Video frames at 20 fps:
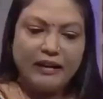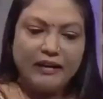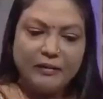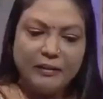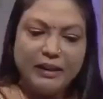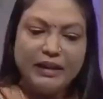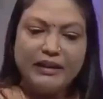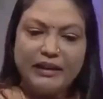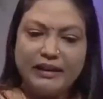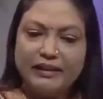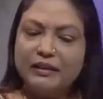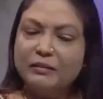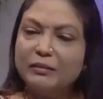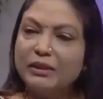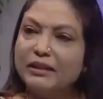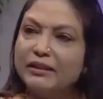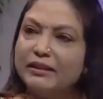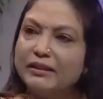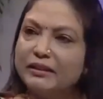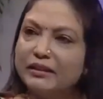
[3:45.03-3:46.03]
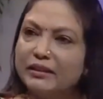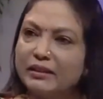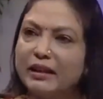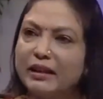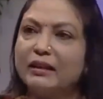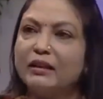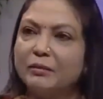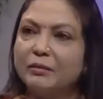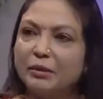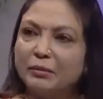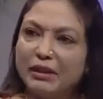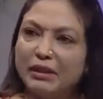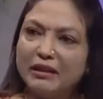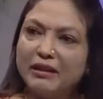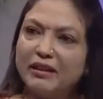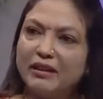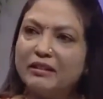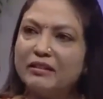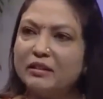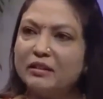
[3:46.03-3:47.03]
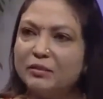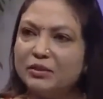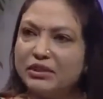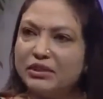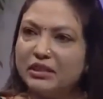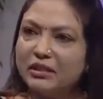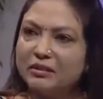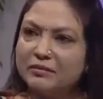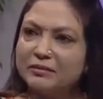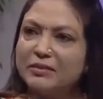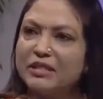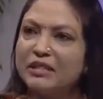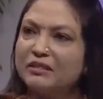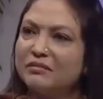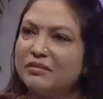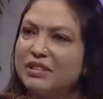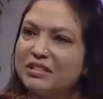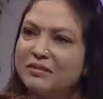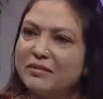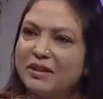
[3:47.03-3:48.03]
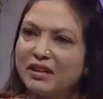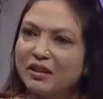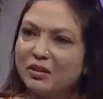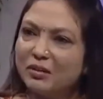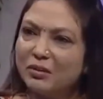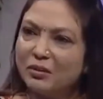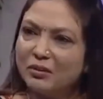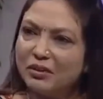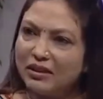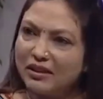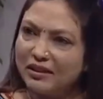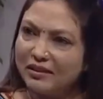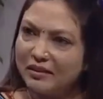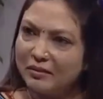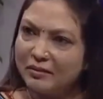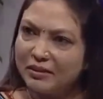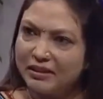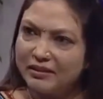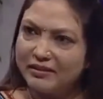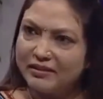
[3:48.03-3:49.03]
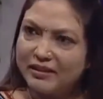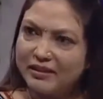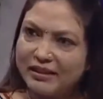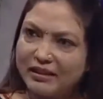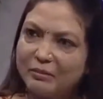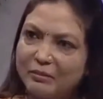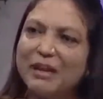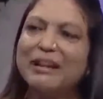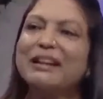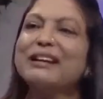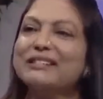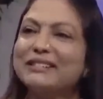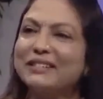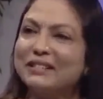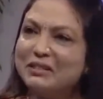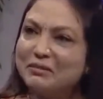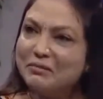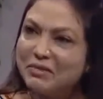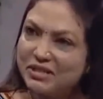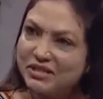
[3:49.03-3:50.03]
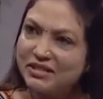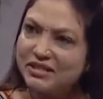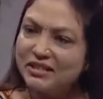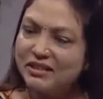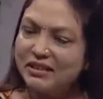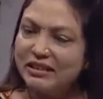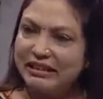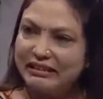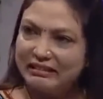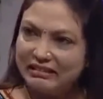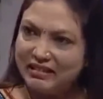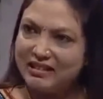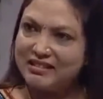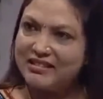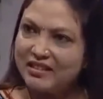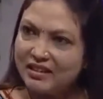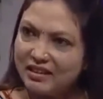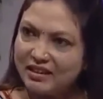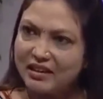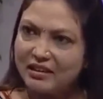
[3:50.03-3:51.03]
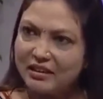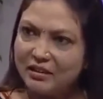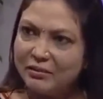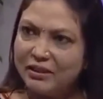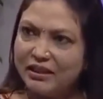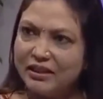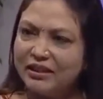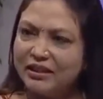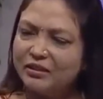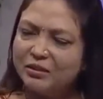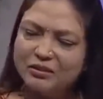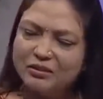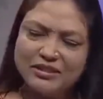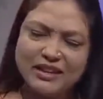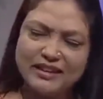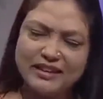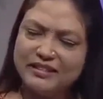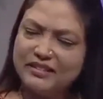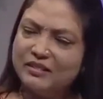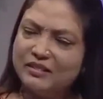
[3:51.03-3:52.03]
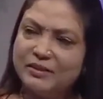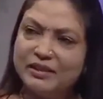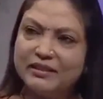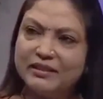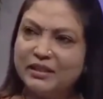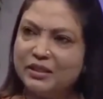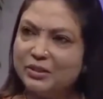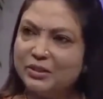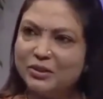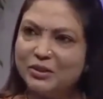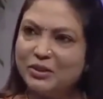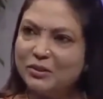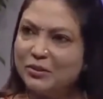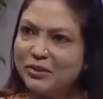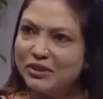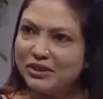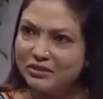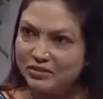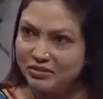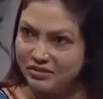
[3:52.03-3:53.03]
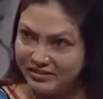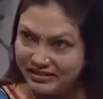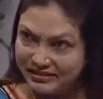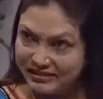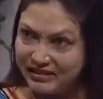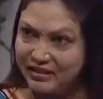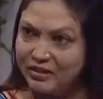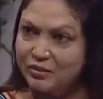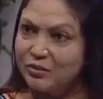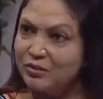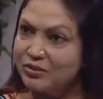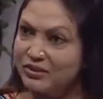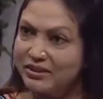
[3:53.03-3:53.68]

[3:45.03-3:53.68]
अगर मैंने खाना बना लिया खाना भी बनाना था मुझे कम से कम दस बारह लोगों का खाना बनाना था एक बारह साल की बच्ची इतना सारा खाना बनाए तो जाहिर सी बात है कि छोटी मोटी गलती हो